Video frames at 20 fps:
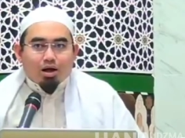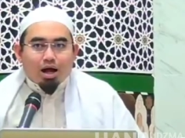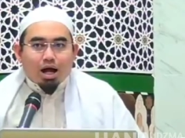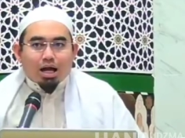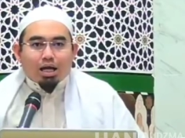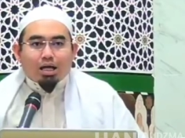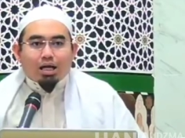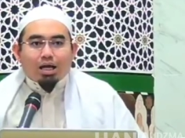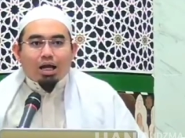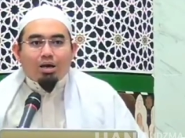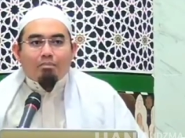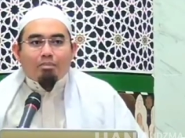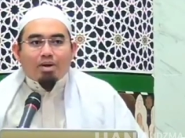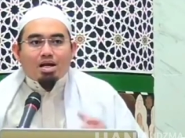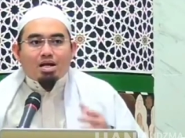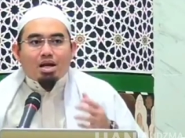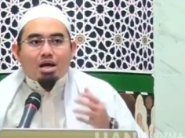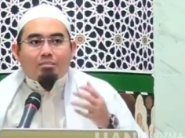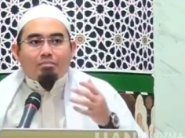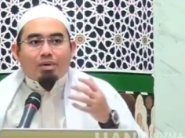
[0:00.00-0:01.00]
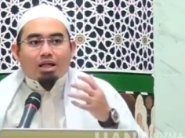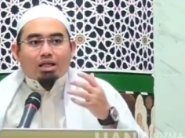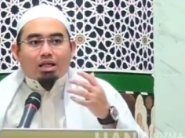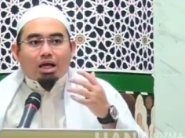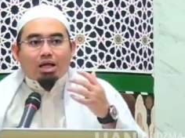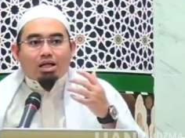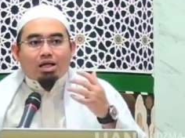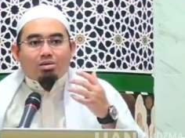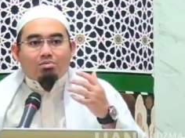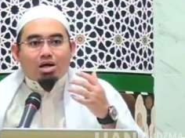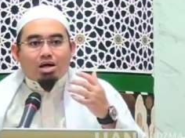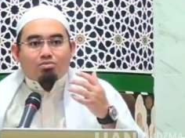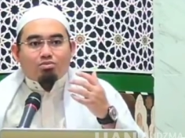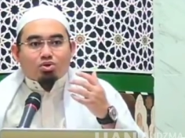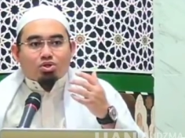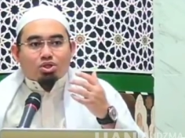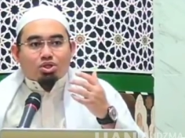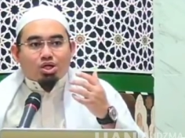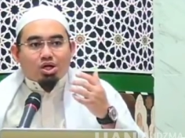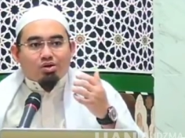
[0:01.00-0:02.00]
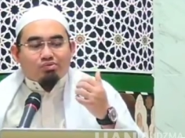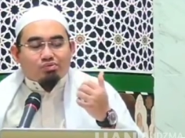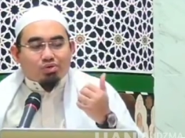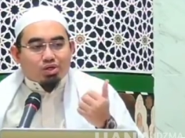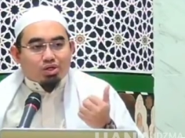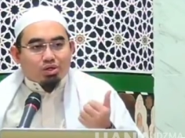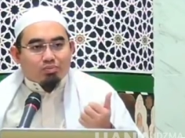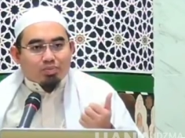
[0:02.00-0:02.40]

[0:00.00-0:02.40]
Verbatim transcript: adalah pendapat al-imam syafi'i